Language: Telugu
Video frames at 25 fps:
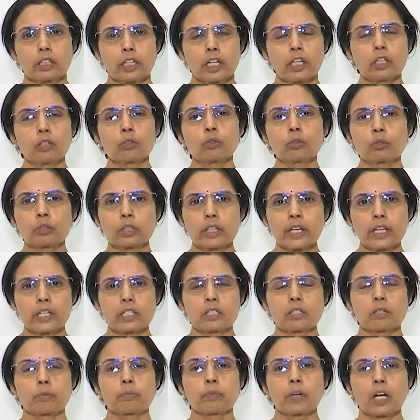
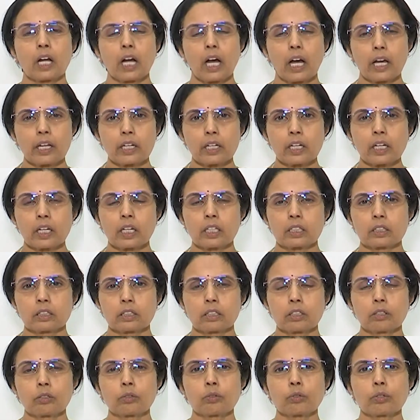తెలుగుదేశం
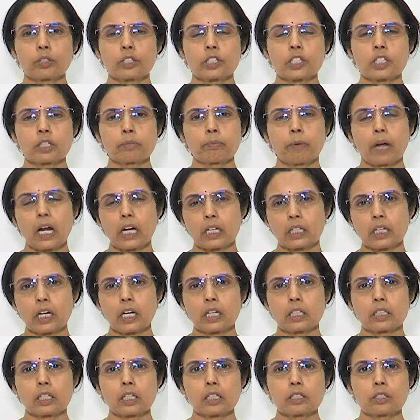కార్యకర్తల గురించి
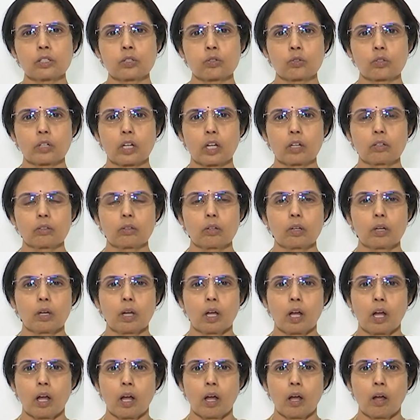మాట్లాడదలుచుకున్నాను
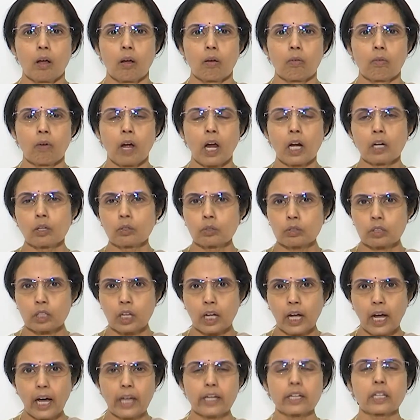వాళ్ళు
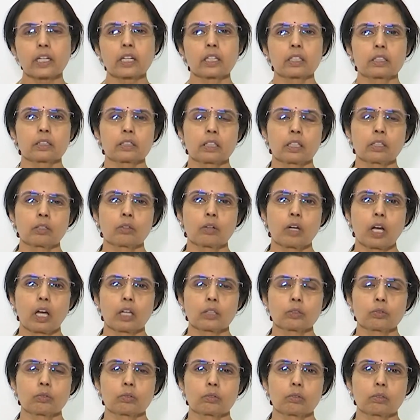కార్యకర్తలు
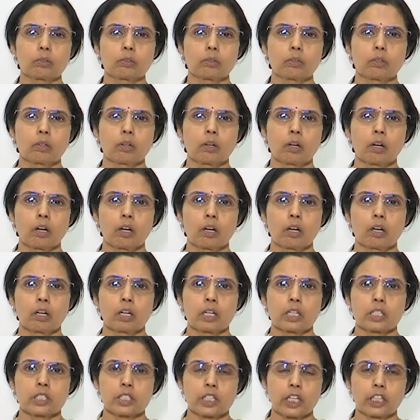కాదు
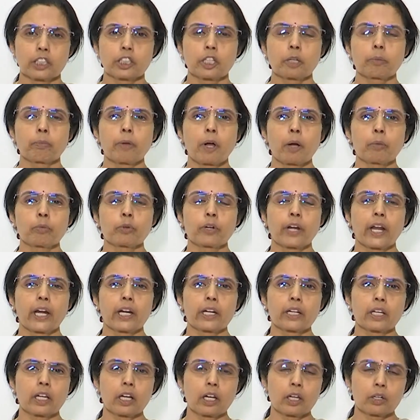చంద్రబాబు
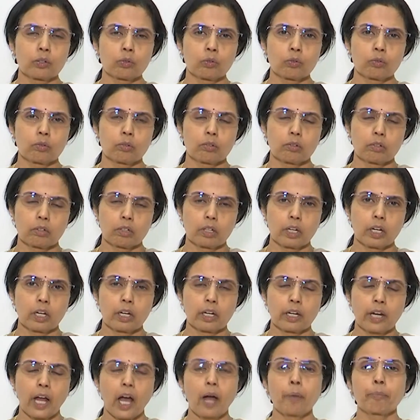నాయుడు గారు
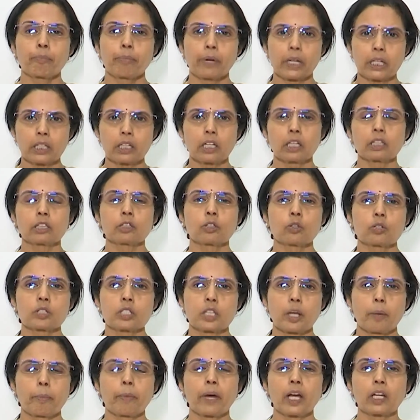నా బిడ్డలతో
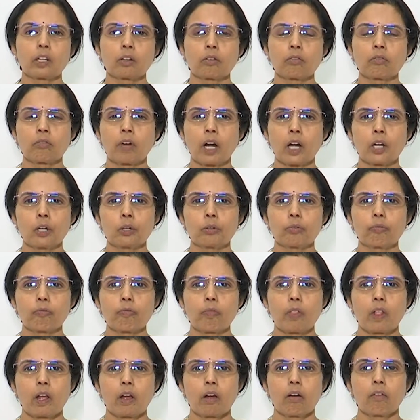సమానం వాళ్ళు
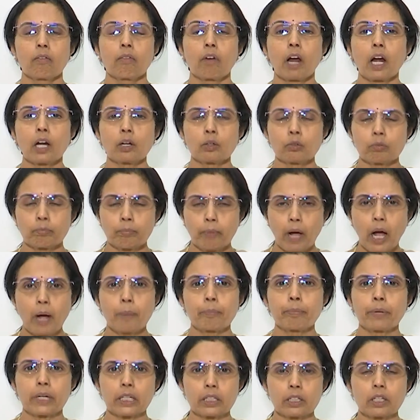వాళ్ళు మా
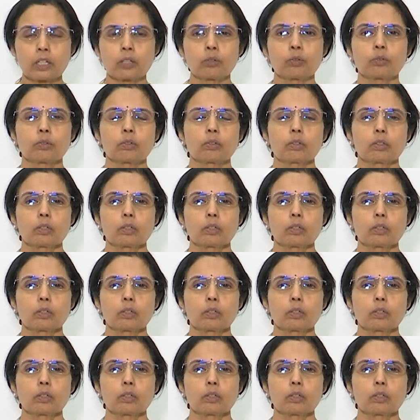బిడ్డలు